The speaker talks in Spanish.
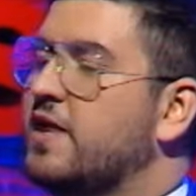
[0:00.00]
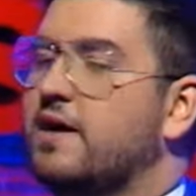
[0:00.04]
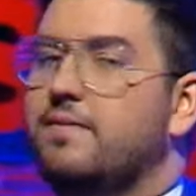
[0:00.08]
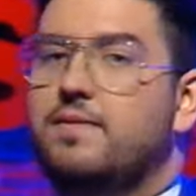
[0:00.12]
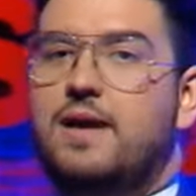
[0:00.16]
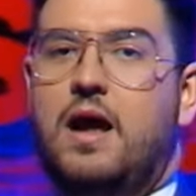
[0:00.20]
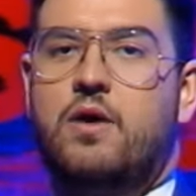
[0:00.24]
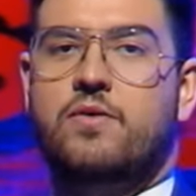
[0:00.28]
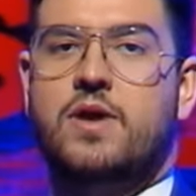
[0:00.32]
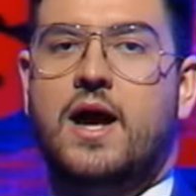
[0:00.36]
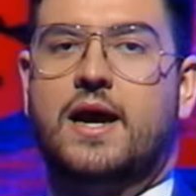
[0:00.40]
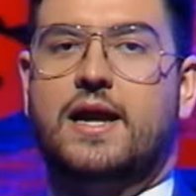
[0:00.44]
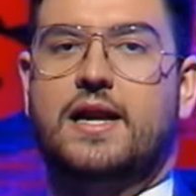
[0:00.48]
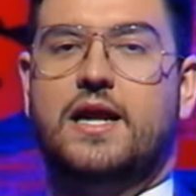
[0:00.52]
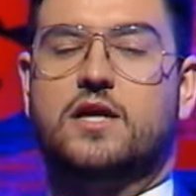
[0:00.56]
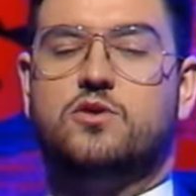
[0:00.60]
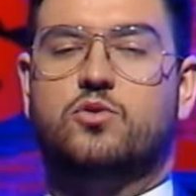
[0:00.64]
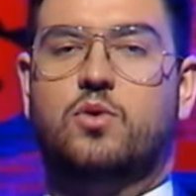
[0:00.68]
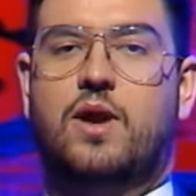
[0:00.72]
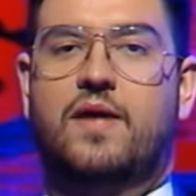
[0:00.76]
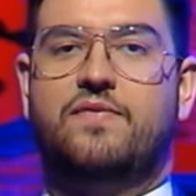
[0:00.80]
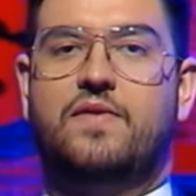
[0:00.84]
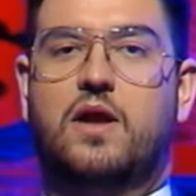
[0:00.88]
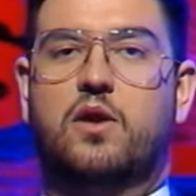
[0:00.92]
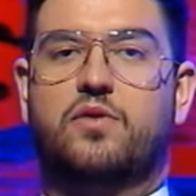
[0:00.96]
hablar a una
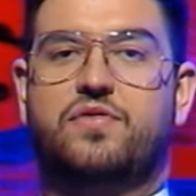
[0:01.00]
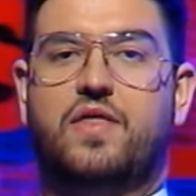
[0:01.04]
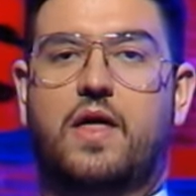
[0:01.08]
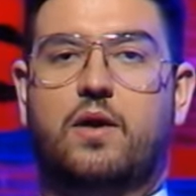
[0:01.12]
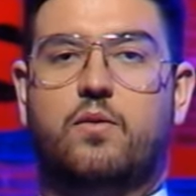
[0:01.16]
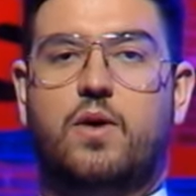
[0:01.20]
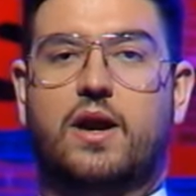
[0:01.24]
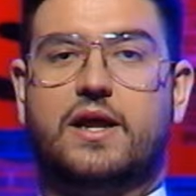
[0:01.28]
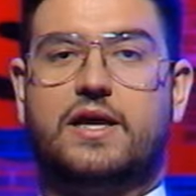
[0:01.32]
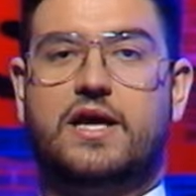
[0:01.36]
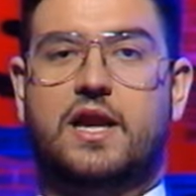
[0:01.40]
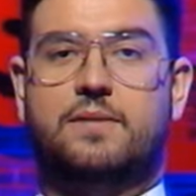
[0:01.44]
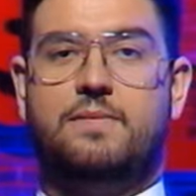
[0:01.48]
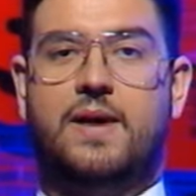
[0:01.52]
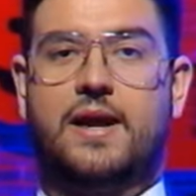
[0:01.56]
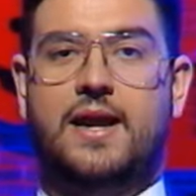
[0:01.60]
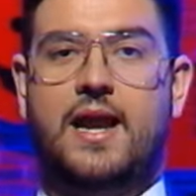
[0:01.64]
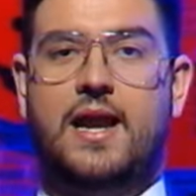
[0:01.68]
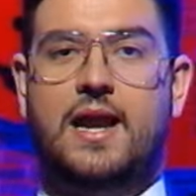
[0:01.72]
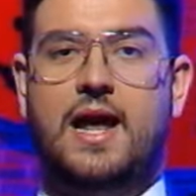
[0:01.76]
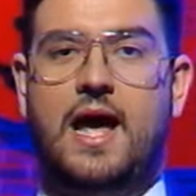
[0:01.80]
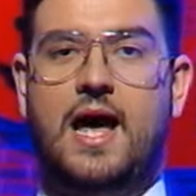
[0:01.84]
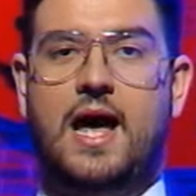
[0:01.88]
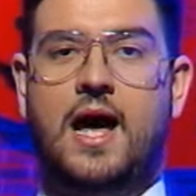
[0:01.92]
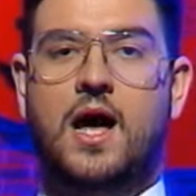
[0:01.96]
criatura andaluza de cualquier
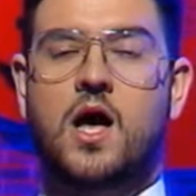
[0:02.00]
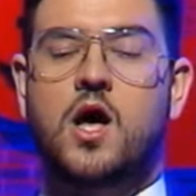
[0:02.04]
manera.